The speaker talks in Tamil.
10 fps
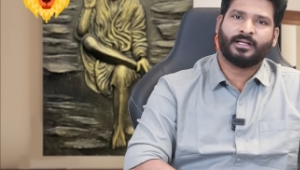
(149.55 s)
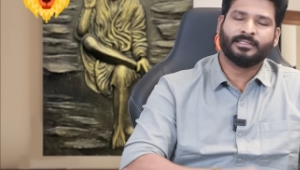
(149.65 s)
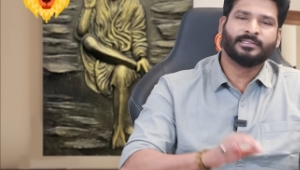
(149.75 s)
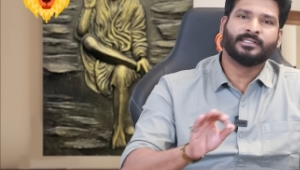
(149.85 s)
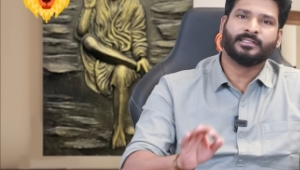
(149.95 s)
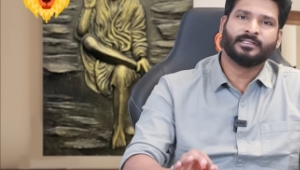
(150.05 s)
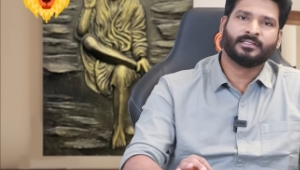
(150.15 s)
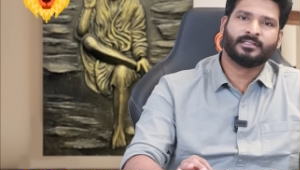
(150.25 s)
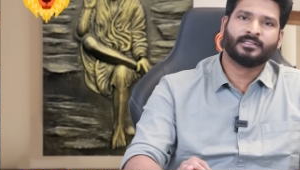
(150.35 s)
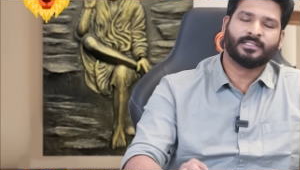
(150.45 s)
அதுக்கு இது
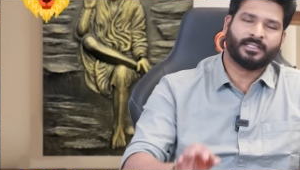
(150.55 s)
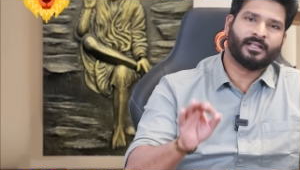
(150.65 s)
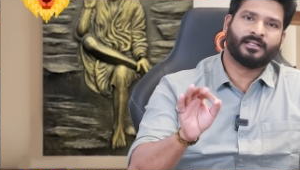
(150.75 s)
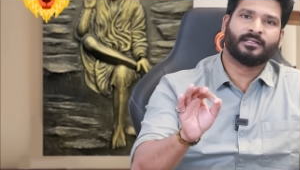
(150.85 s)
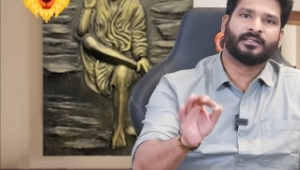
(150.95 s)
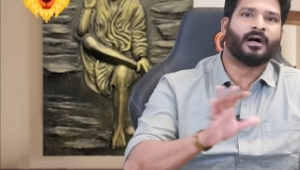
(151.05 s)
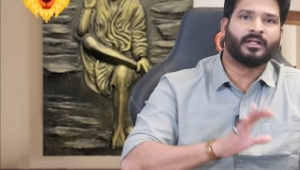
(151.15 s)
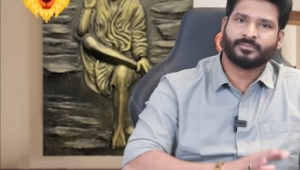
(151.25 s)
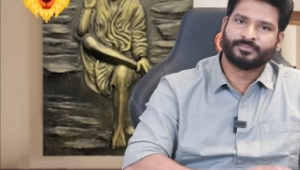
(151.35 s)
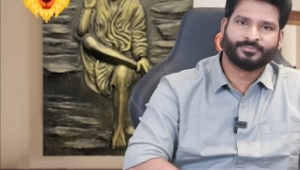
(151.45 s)
சரியான
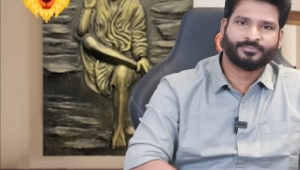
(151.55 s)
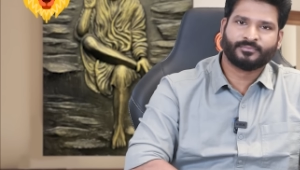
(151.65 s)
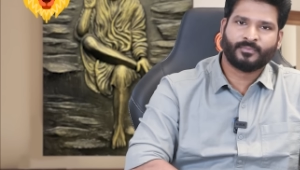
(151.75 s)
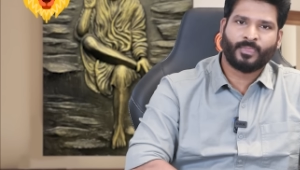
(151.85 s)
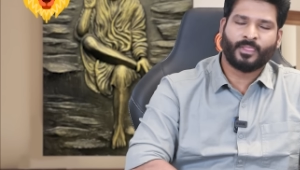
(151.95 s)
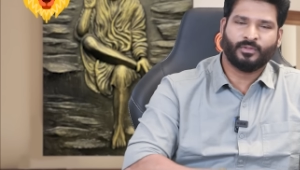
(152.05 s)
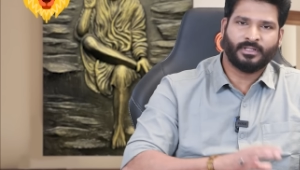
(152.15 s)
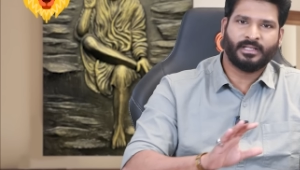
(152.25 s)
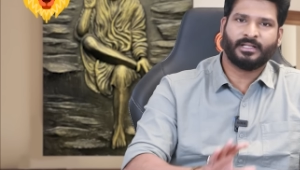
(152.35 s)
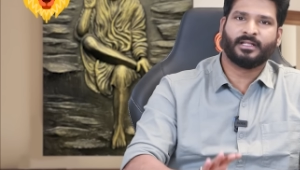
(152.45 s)
காலம் ஒரு
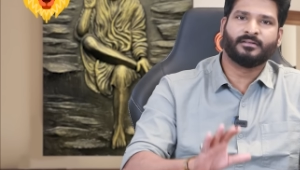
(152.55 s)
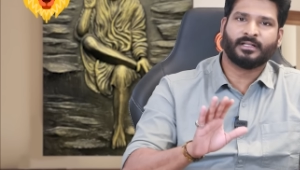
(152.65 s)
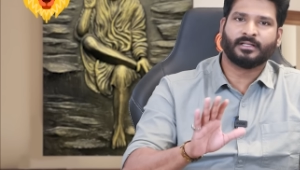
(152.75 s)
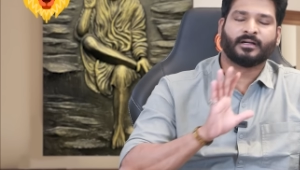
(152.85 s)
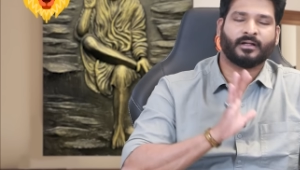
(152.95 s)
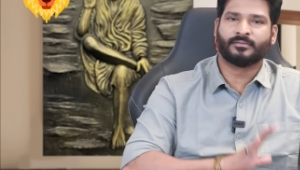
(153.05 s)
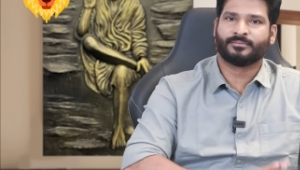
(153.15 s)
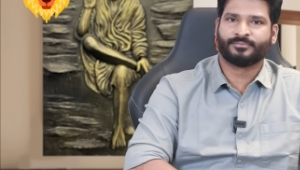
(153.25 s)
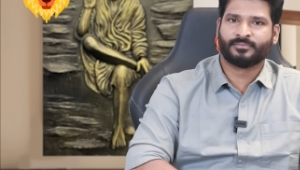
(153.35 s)
நல்ல நேரம் நல்ல காலம்